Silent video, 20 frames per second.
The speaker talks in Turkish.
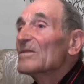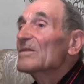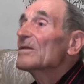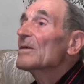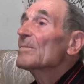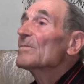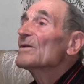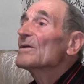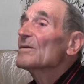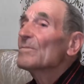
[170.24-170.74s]

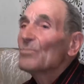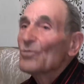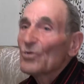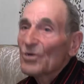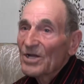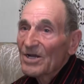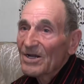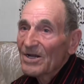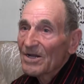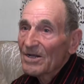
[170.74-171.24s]
Tebrik
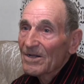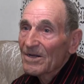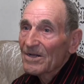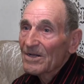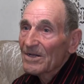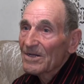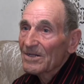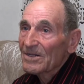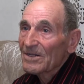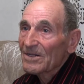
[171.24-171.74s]
Moraklara
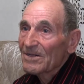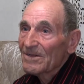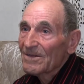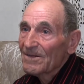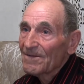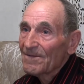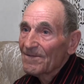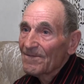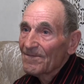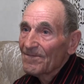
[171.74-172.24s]
geldi.
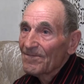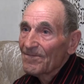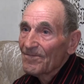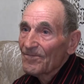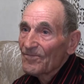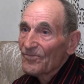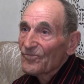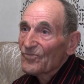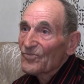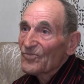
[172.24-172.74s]

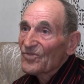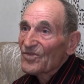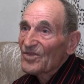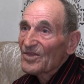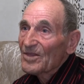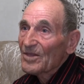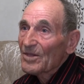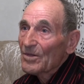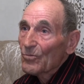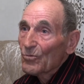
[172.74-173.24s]

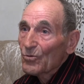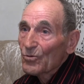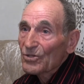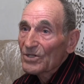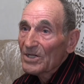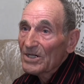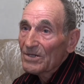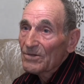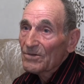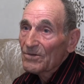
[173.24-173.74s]

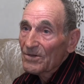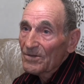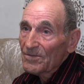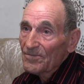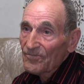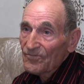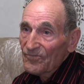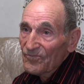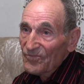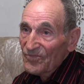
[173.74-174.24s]
Oradan
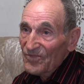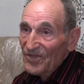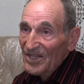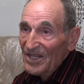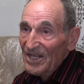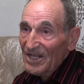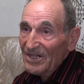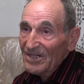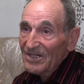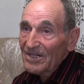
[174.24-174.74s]

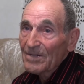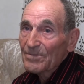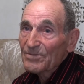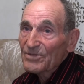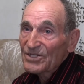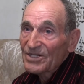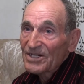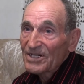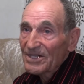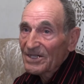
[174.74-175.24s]
geldi
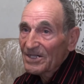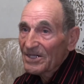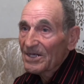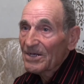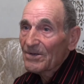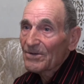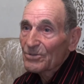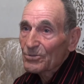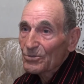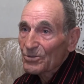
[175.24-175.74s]
biz gittik
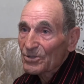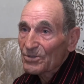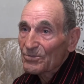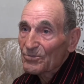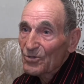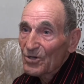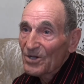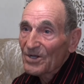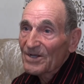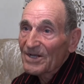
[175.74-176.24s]
ya
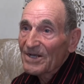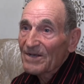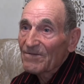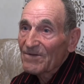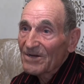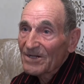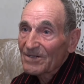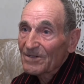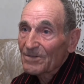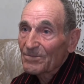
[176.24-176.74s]
sonra
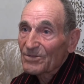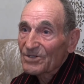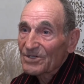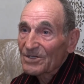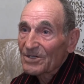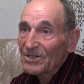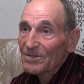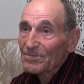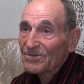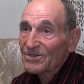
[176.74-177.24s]
evlendik biz
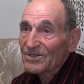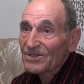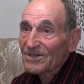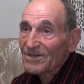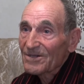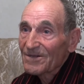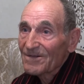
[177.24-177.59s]
ikimiz.